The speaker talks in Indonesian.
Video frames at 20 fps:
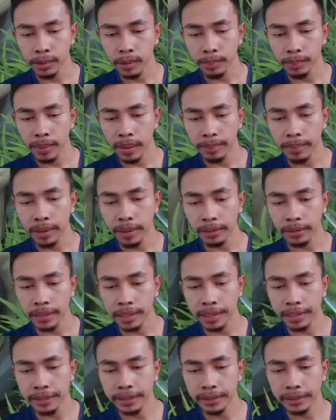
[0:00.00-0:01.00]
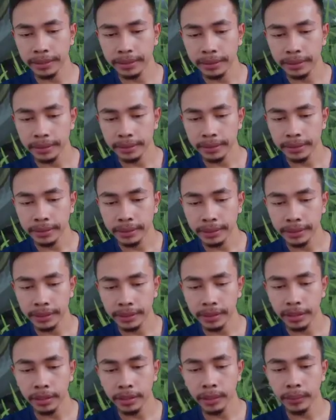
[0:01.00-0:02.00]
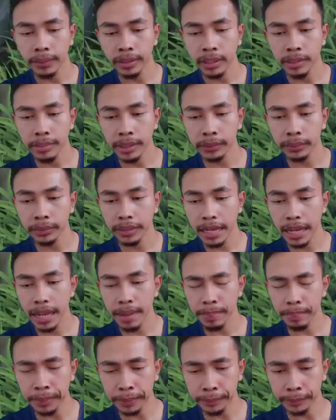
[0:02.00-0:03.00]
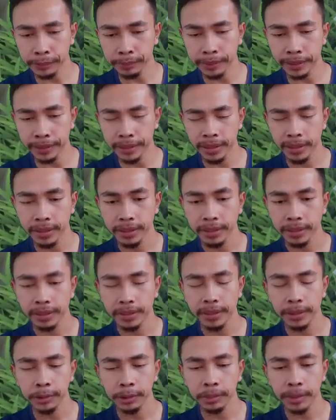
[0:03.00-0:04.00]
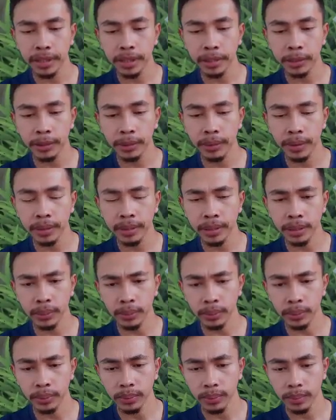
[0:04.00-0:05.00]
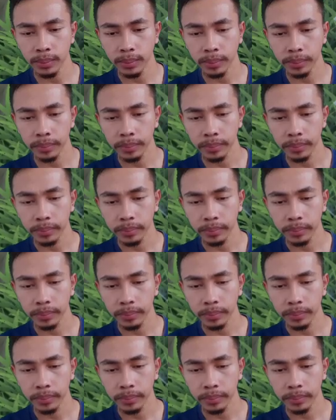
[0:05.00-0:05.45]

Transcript: kakak belum paham banget ya ini skill kedua ini maksudnya apa coba ya? Dia cuma lari doang gitu.